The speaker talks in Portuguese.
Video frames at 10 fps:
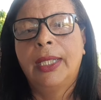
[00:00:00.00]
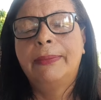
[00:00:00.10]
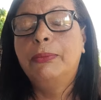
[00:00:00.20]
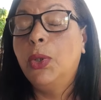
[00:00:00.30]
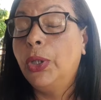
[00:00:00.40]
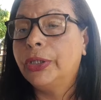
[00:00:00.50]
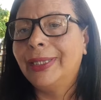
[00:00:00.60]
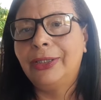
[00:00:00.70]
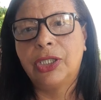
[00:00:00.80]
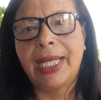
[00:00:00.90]
Muito
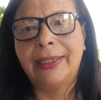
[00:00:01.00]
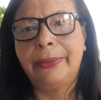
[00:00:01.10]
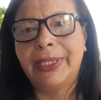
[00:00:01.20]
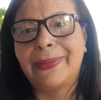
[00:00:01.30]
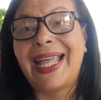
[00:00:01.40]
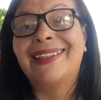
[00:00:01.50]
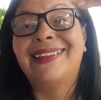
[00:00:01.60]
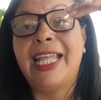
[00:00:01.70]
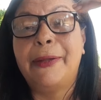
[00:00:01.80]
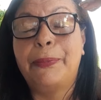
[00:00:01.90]
criticada mesmo.
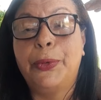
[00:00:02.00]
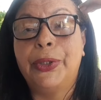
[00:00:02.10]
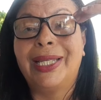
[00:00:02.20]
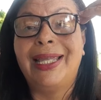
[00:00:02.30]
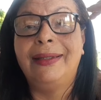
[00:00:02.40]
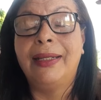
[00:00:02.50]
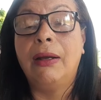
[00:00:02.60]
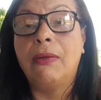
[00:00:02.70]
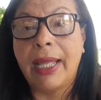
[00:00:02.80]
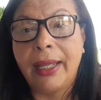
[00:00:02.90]
Até por quem
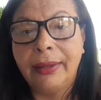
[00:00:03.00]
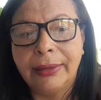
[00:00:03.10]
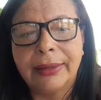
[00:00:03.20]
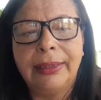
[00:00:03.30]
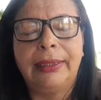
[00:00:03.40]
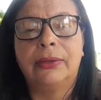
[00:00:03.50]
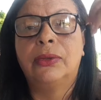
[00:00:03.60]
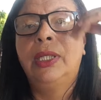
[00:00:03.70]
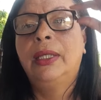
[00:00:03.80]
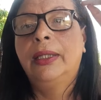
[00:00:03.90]
não é inscrito.
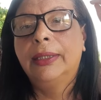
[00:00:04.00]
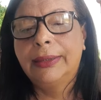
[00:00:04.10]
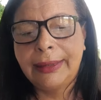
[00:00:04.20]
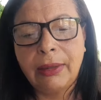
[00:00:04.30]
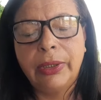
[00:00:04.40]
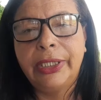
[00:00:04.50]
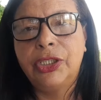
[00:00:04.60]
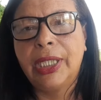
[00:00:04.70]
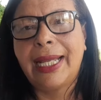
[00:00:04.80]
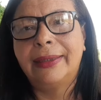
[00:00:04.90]
São
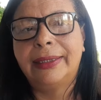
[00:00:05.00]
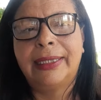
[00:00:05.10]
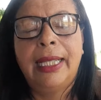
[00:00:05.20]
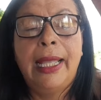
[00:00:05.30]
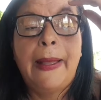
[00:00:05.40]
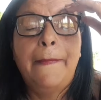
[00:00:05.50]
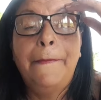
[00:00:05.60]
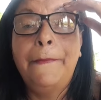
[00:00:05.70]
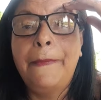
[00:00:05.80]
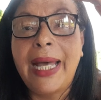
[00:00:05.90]
criticadas.
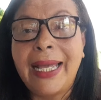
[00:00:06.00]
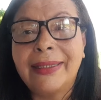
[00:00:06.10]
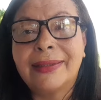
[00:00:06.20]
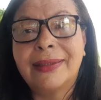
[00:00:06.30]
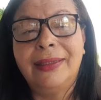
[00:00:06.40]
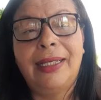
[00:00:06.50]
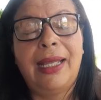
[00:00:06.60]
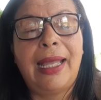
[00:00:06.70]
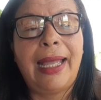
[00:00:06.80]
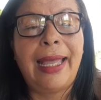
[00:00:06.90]
Mas,
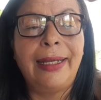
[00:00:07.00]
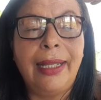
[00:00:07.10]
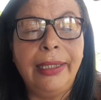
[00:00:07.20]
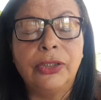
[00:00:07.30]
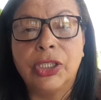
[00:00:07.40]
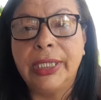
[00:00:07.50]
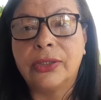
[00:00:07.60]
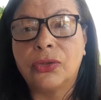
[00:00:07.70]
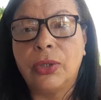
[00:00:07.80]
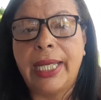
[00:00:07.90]
além
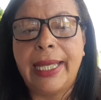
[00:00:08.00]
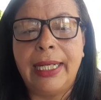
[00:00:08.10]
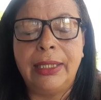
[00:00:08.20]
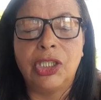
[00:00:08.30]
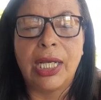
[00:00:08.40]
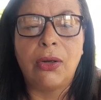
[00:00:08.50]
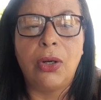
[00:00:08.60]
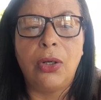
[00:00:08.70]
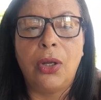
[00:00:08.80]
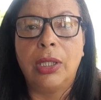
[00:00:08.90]
disso, ela já
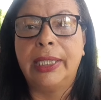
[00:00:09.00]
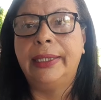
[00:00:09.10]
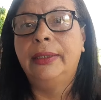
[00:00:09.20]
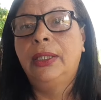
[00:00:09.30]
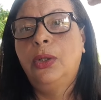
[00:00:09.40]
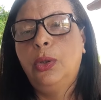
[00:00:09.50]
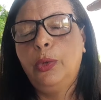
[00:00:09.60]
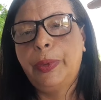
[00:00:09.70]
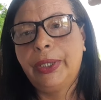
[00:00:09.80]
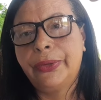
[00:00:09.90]
coloca o
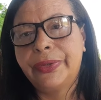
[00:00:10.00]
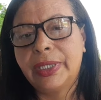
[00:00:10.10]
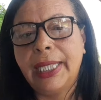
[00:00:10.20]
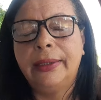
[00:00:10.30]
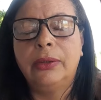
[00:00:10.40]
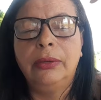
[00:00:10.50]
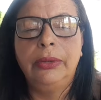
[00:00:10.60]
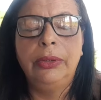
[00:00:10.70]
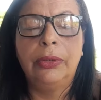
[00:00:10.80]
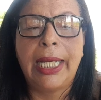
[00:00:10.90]
preconceito
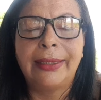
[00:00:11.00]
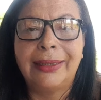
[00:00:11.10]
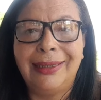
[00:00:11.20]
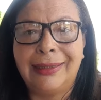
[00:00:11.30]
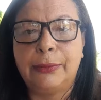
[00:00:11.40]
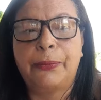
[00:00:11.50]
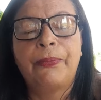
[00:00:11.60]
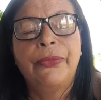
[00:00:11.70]
e o racismo.